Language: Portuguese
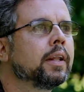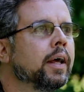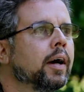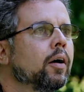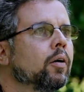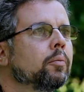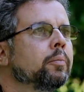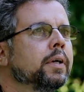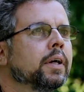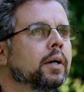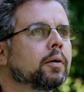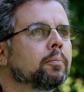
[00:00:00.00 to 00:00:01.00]
né, a
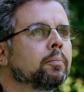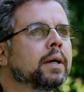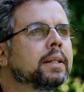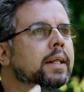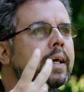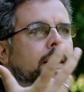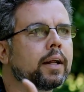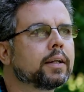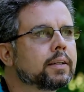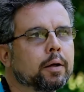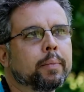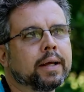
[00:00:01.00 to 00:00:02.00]
minha
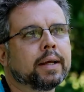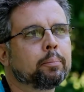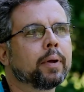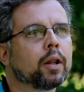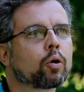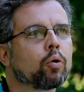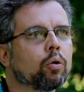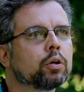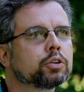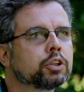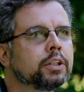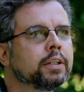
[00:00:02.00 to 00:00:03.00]
bandeira também aí pela
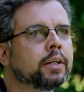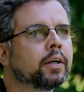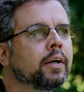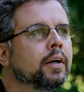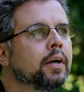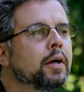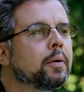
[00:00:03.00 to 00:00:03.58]
ecologia,